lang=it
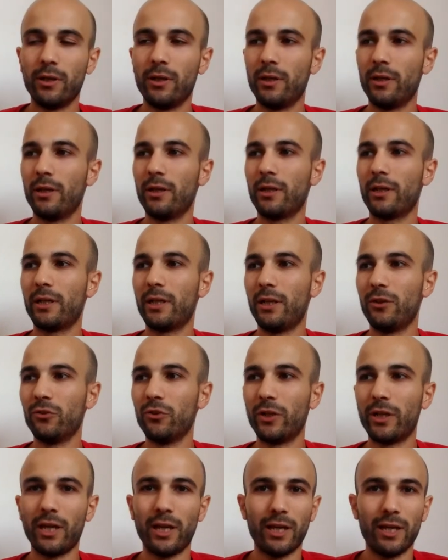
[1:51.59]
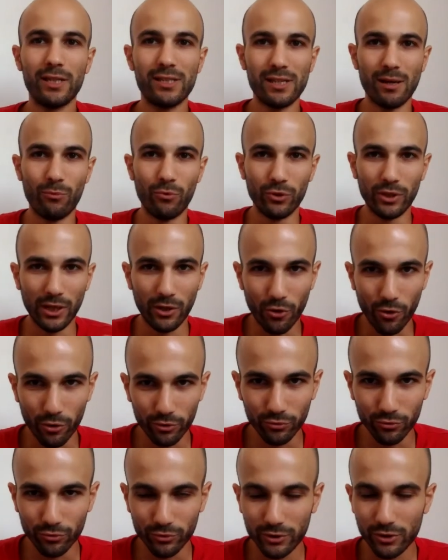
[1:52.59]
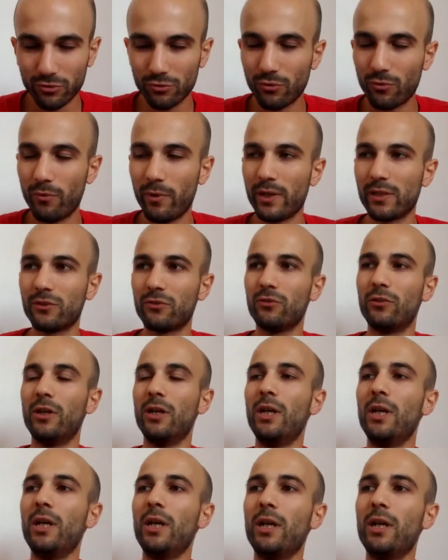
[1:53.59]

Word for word: eh, credo che siamo d'accordo tutti su questo,